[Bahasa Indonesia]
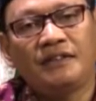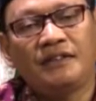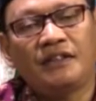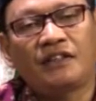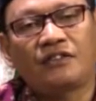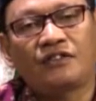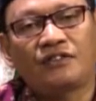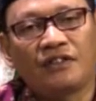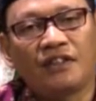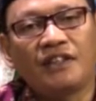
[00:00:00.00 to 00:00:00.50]

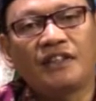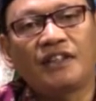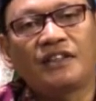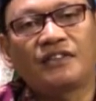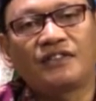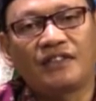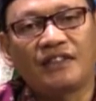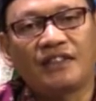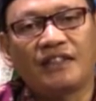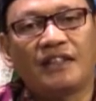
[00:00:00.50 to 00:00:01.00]
yang soleh
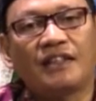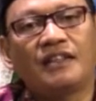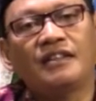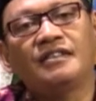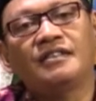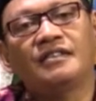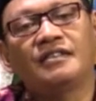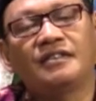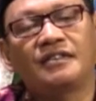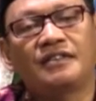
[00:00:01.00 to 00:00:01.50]
dan
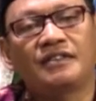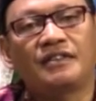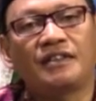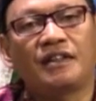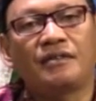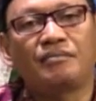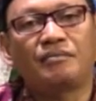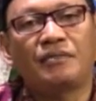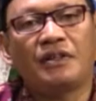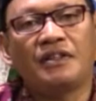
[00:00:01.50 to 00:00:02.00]
soleha
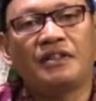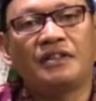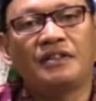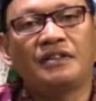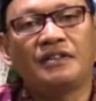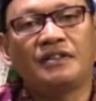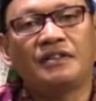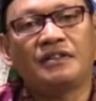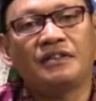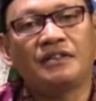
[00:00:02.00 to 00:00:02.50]

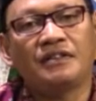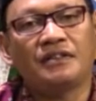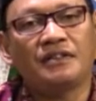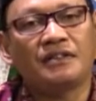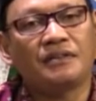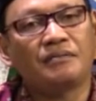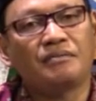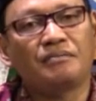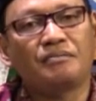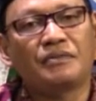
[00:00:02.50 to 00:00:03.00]
sampai
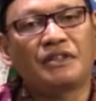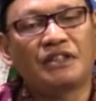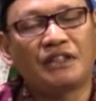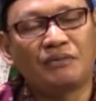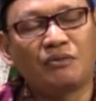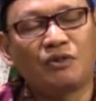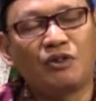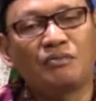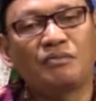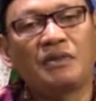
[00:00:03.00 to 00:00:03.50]

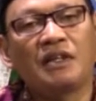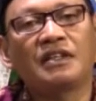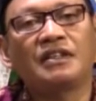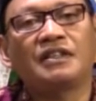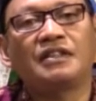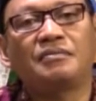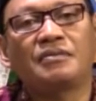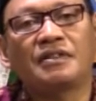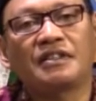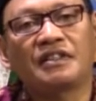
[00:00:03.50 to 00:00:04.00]
bertemu
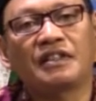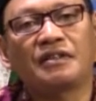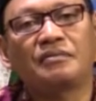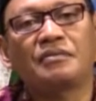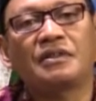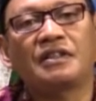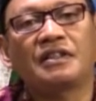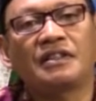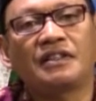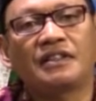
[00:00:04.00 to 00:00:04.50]
kembali
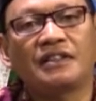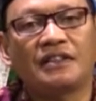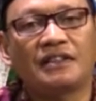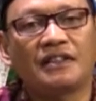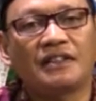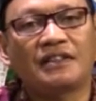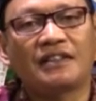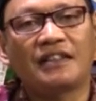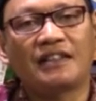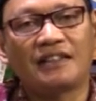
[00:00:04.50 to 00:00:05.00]
bersama
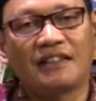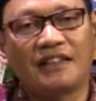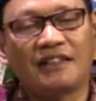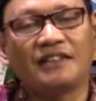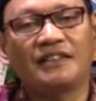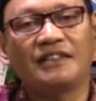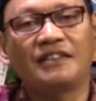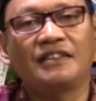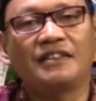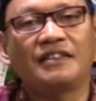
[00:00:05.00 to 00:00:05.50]

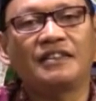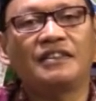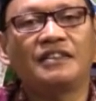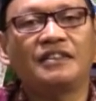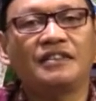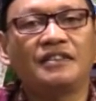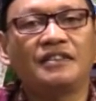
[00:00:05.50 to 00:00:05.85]
kakak di sini